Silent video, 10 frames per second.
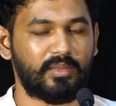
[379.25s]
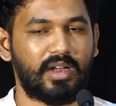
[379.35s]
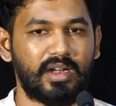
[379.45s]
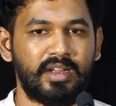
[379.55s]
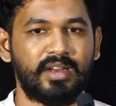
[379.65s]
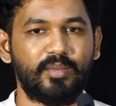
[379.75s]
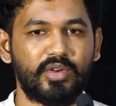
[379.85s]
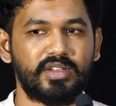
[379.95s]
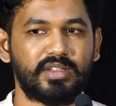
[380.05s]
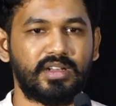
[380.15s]
காலினா
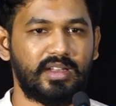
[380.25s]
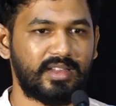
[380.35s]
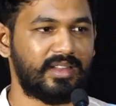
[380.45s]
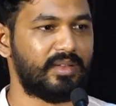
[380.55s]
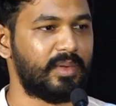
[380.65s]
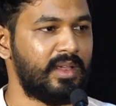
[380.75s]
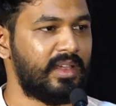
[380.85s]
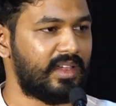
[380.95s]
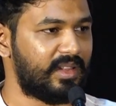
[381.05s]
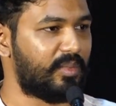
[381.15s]
முனீஷனா இந்த
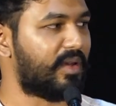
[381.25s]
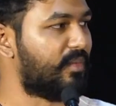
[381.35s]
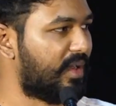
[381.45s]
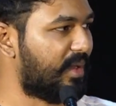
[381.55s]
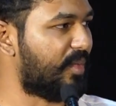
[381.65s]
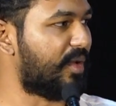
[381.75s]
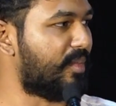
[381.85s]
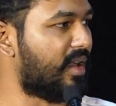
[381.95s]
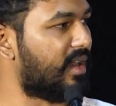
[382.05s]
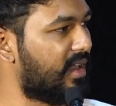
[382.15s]
இது படம் வெற்றி
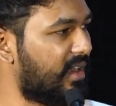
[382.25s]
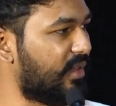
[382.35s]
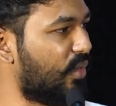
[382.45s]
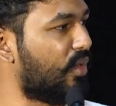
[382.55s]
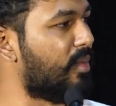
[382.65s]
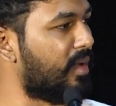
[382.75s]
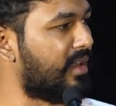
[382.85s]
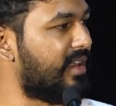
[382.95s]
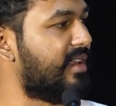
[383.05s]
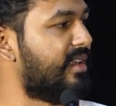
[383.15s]
பெறுமே ஆனால் அதில் உங்கள்
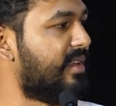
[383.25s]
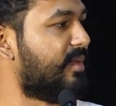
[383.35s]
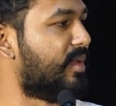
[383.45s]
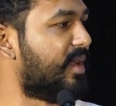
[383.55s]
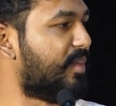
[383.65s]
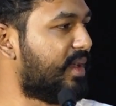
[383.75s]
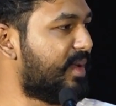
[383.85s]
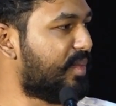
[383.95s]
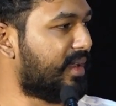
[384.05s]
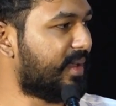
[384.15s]
பங்கு மிகப்பெரிய
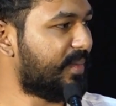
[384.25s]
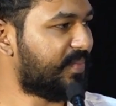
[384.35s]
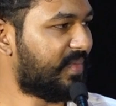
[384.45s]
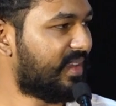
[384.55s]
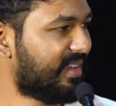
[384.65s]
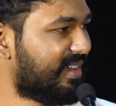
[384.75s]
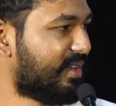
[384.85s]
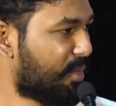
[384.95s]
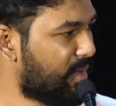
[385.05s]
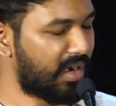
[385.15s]
பங்கு
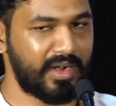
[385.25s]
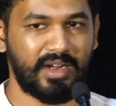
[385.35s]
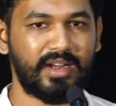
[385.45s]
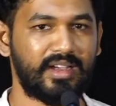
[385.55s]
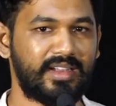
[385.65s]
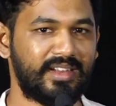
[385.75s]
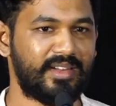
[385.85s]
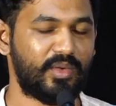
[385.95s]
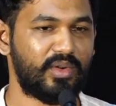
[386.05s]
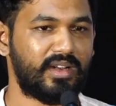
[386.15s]
ரொம்ப நன்றி நான்
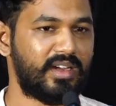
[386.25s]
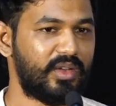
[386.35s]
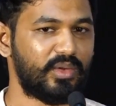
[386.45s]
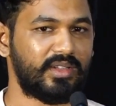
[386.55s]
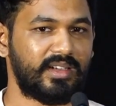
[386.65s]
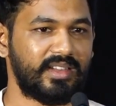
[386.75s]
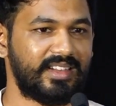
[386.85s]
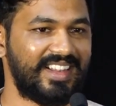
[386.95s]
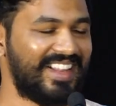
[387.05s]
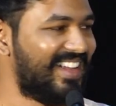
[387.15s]
என் கூட நடிக்க
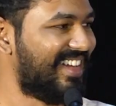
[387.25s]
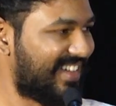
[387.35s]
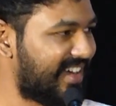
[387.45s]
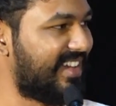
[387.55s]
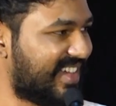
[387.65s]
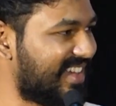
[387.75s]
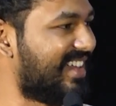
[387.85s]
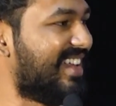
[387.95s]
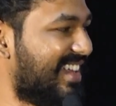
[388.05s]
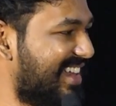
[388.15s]
ஒத்துக்கிட்டதுக்கு
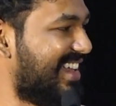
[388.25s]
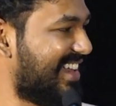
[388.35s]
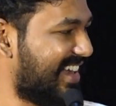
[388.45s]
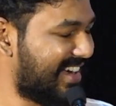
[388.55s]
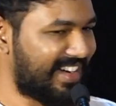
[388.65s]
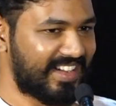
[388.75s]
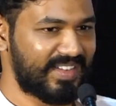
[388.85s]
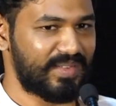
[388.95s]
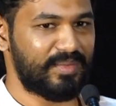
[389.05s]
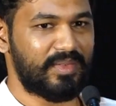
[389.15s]
நடித்ததுக்கு அண்டு
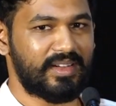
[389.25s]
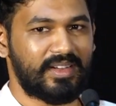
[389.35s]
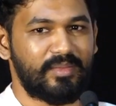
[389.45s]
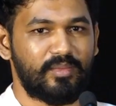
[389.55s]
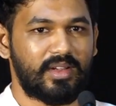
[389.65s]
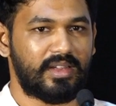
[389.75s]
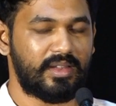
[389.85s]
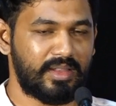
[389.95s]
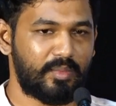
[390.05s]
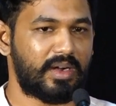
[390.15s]
uh,
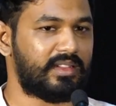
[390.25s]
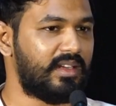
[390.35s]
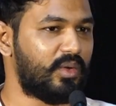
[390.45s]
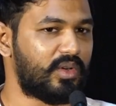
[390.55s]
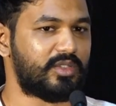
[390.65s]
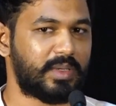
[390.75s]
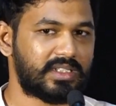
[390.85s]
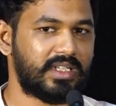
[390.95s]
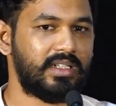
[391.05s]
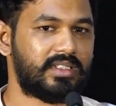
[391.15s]
இந்த படத்தில் ஒரு
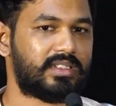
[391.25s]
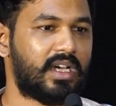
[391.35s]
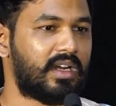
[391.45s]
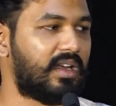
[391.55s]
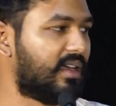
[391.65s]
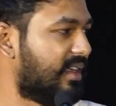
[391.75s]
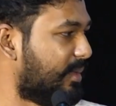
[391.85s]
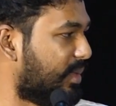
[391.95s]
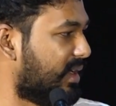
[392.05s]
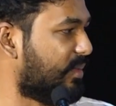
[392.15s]
ஸ்பெஷல் ஸ்டாராக
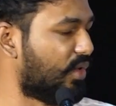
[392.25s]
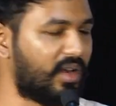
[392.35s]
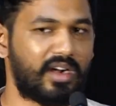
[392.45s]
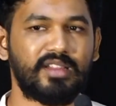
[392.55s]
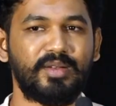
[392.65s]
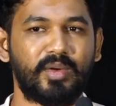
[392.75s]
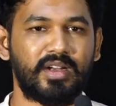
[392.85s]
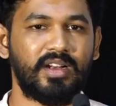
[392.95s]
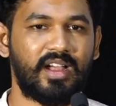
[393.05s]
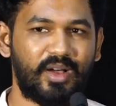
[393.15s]
இருப்பார் முருகானந்த
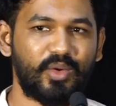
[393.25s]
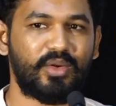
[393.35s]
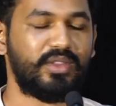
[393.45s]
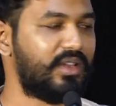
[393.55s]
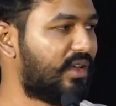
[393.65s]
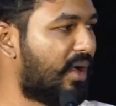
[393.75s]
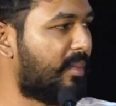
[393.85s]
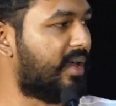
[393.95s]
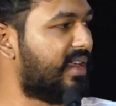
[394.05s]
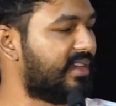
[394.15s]
மன்னன் அவர் வந்து
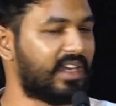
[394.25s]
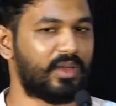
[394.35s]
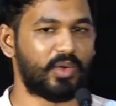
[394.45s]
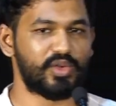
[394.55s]
காமெடியாக தலைவர்